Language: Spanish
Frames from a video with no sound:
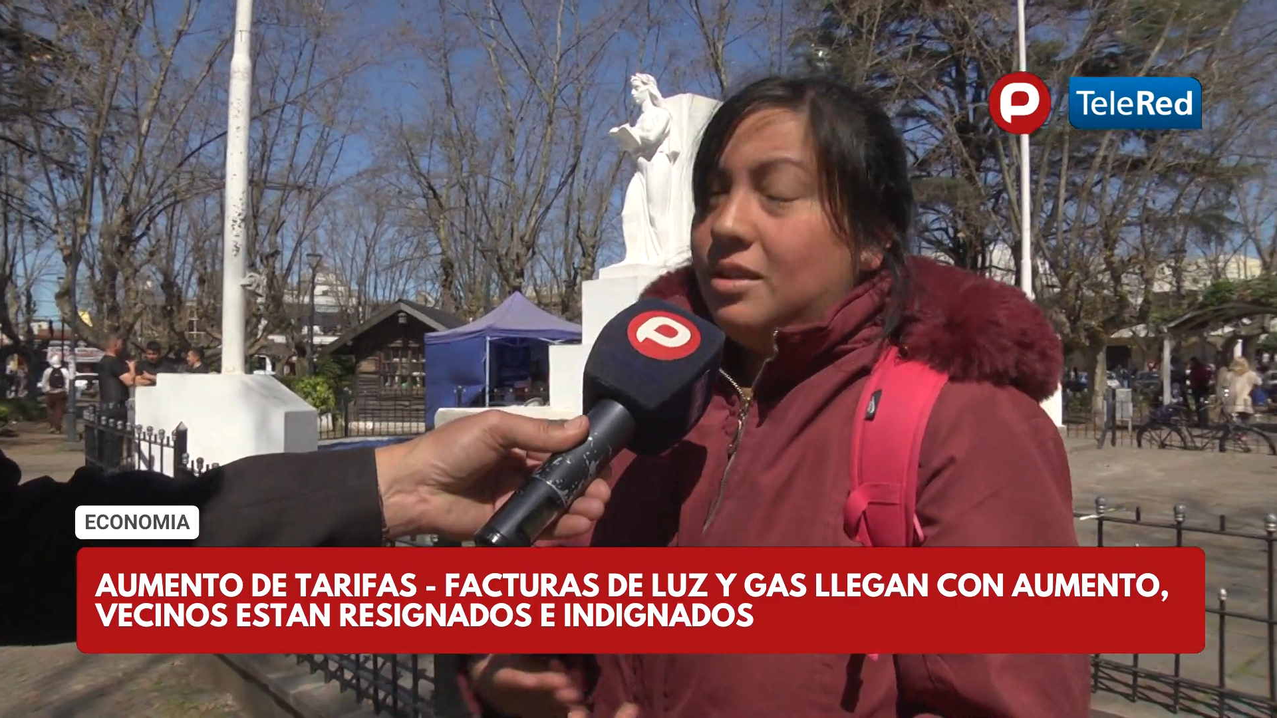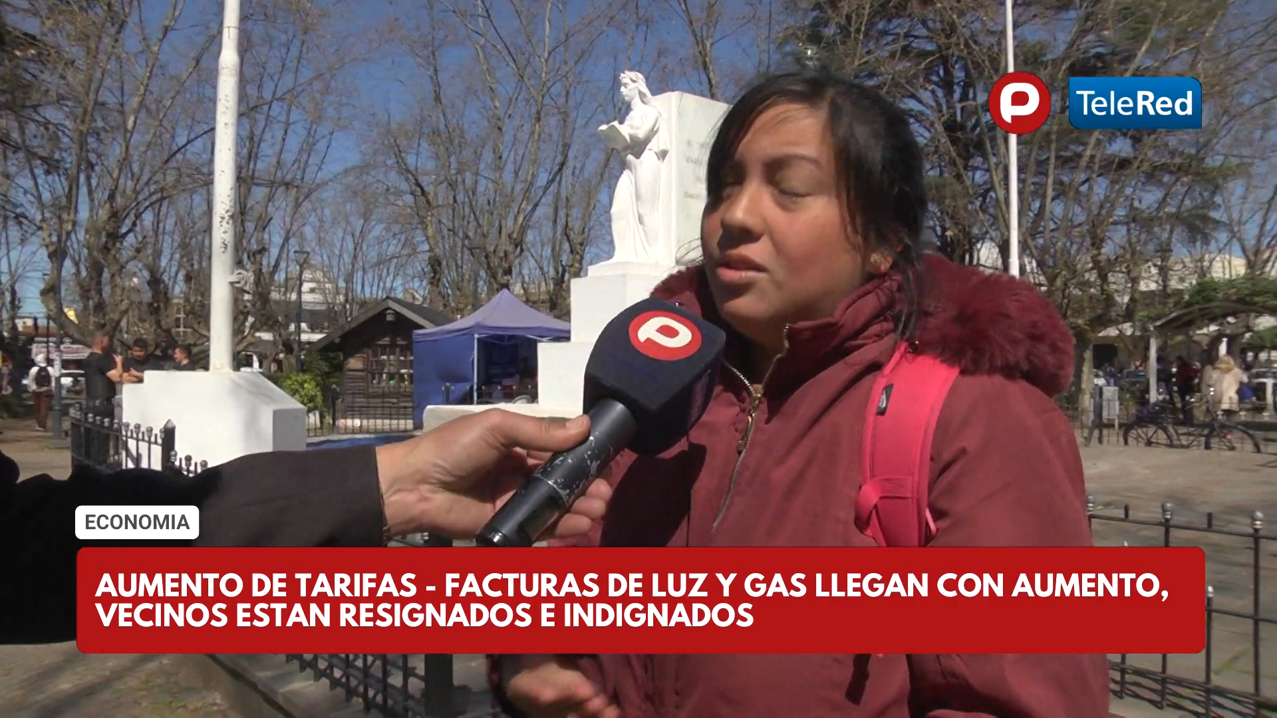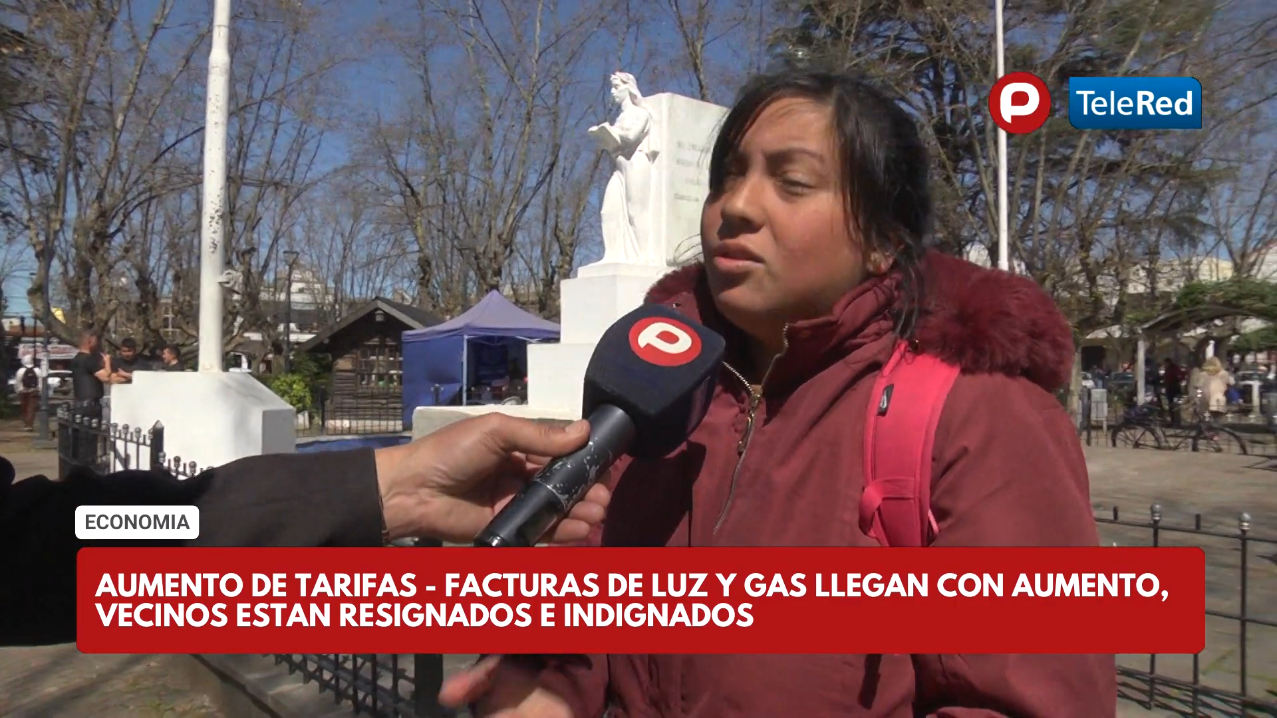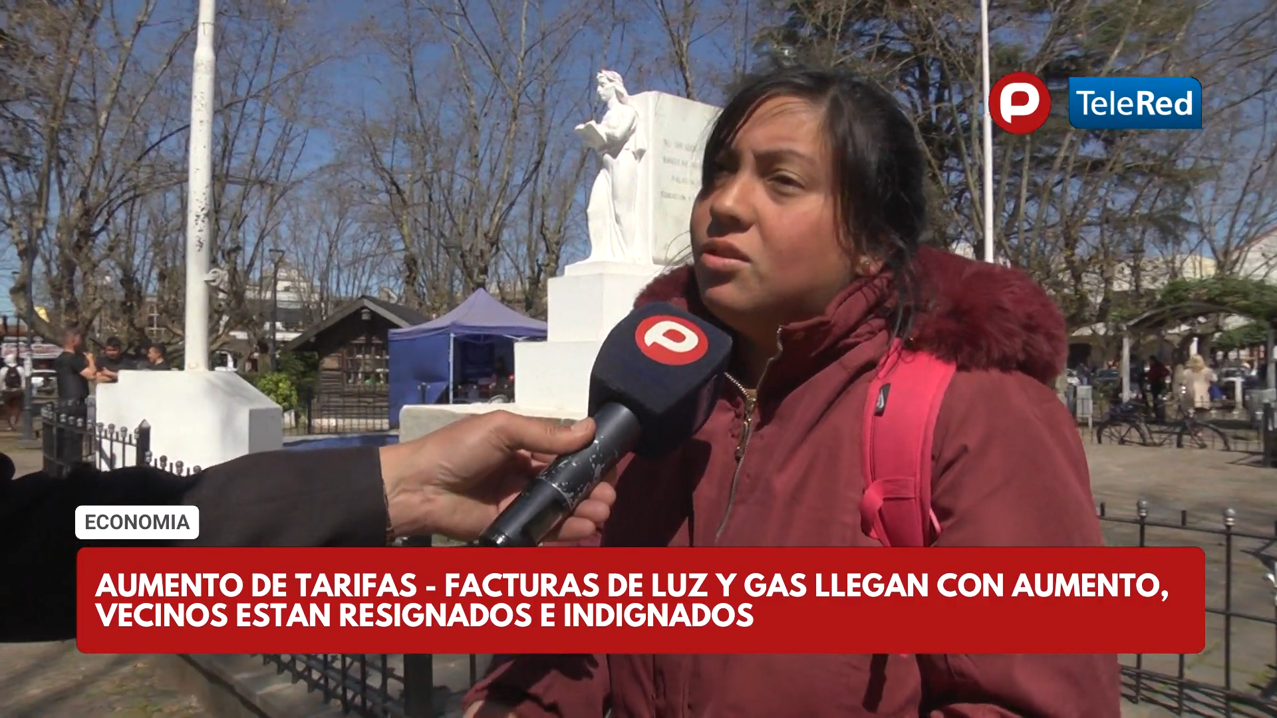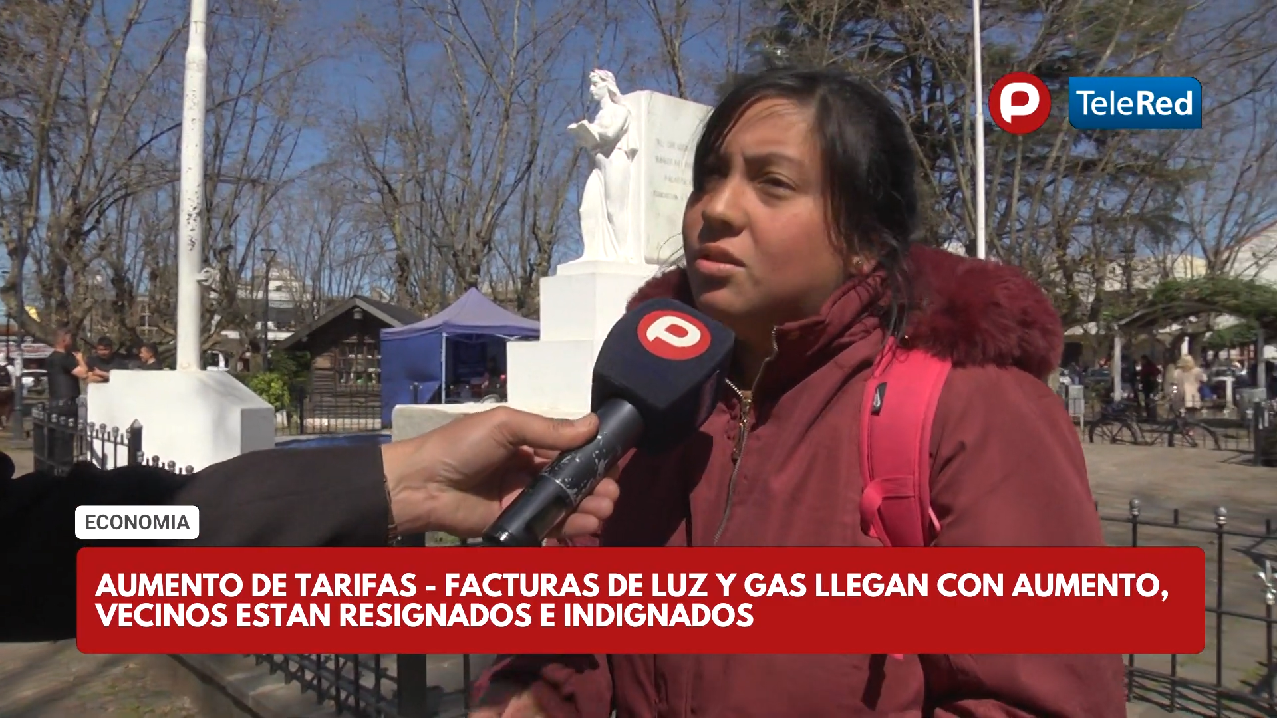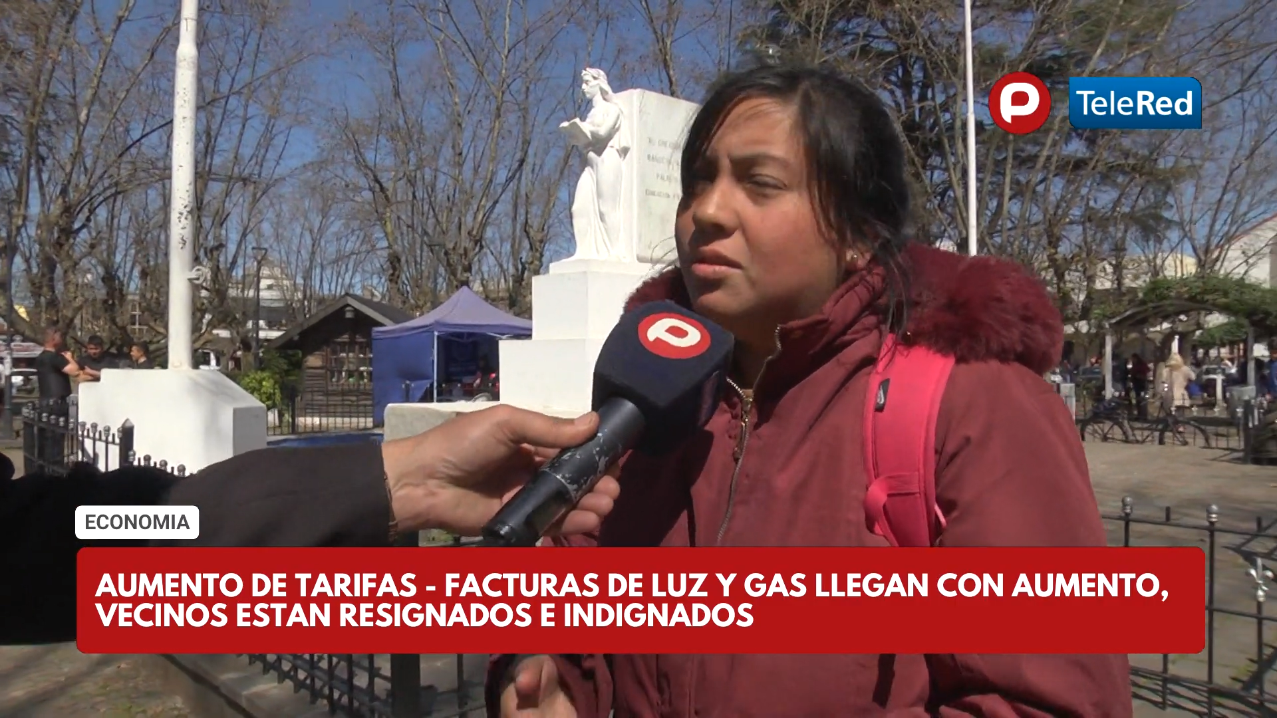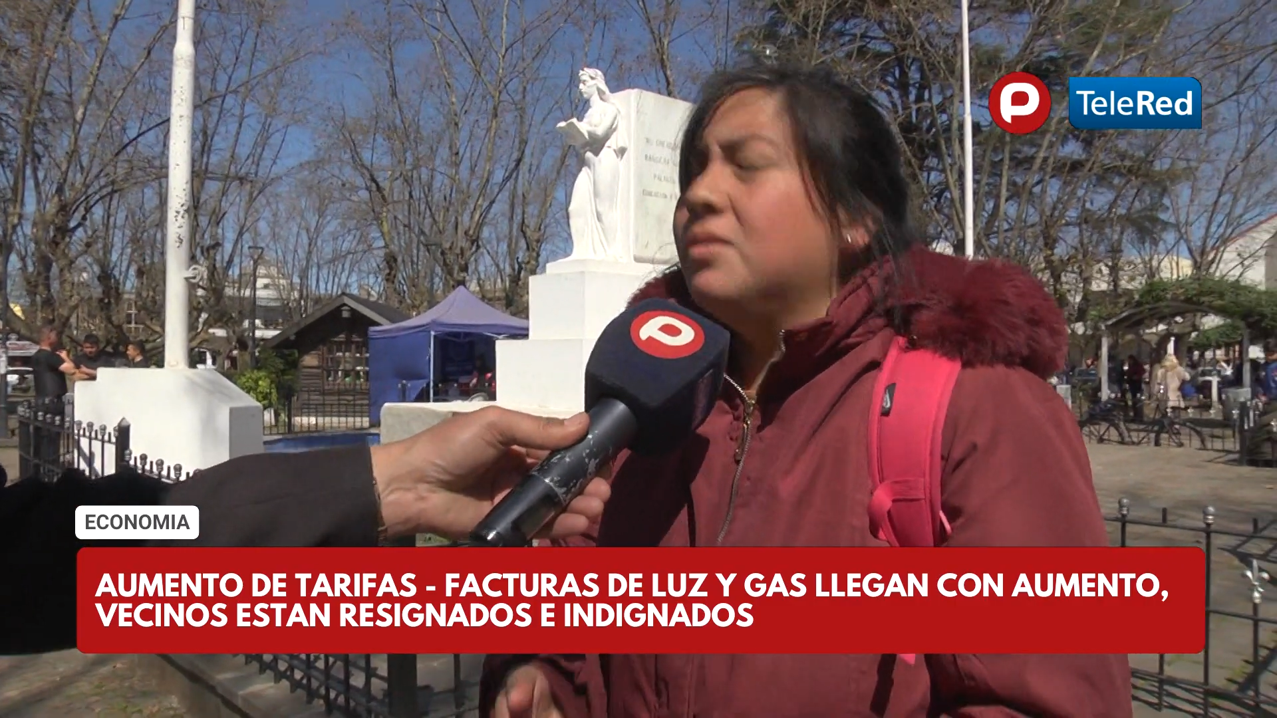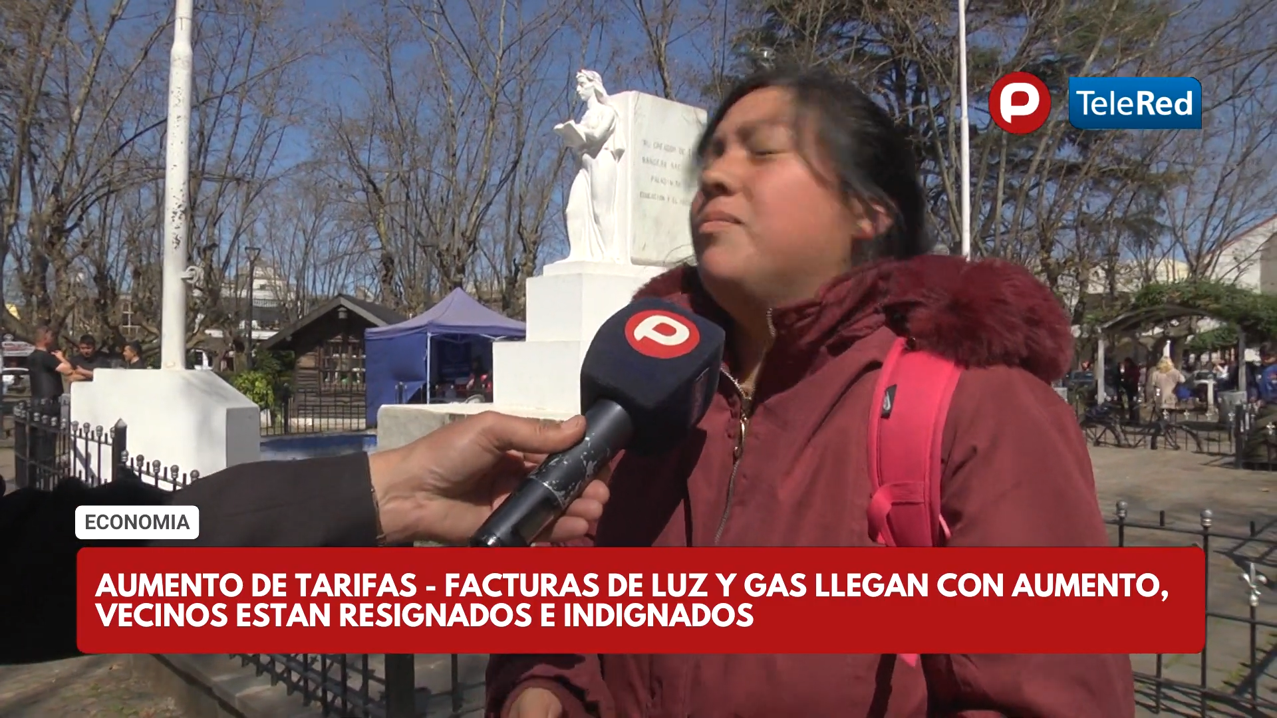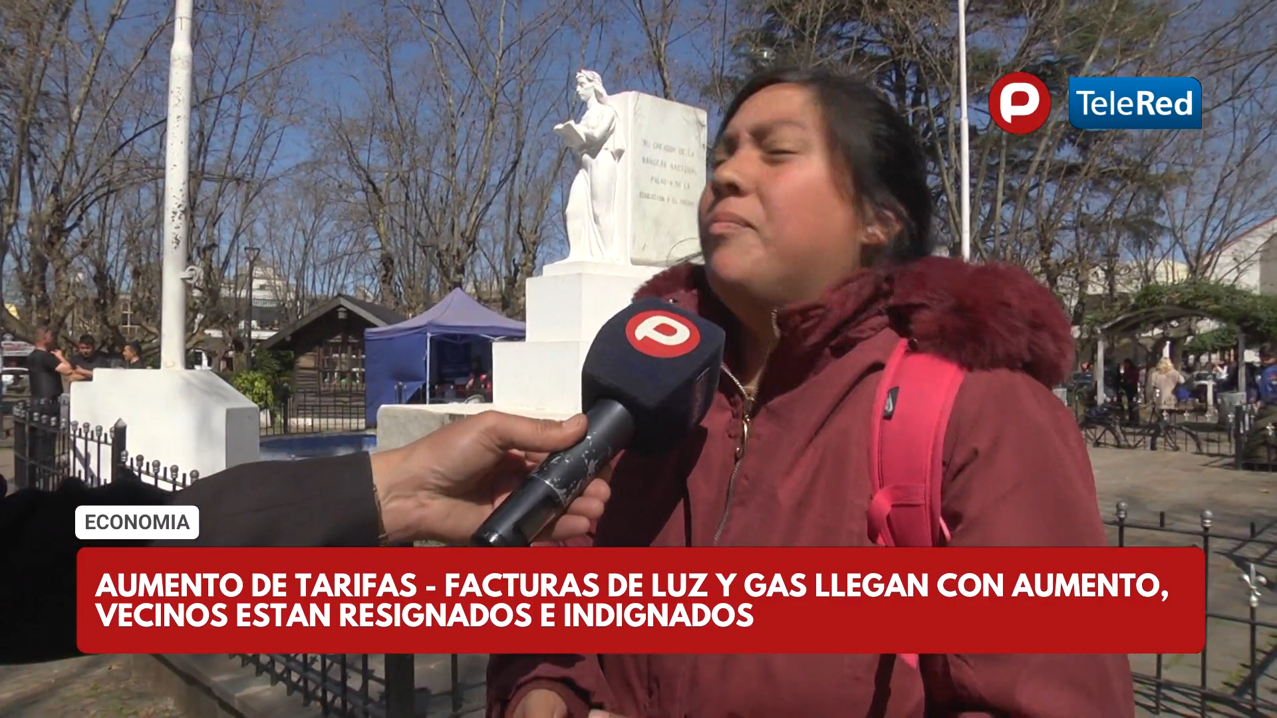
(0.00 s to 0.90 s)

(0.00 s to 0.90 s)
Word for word: dando...